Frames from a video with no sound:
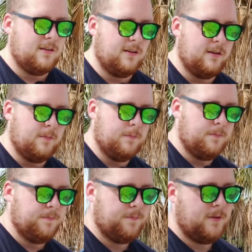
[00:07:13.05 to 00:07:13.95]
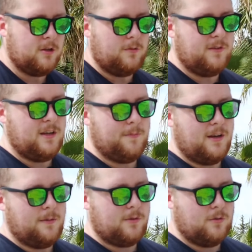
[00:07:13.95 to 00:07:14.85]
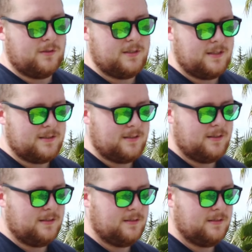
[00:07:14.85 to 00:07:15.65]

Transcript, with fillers: Ähm, ich öffne die mal eben kurz jetzt.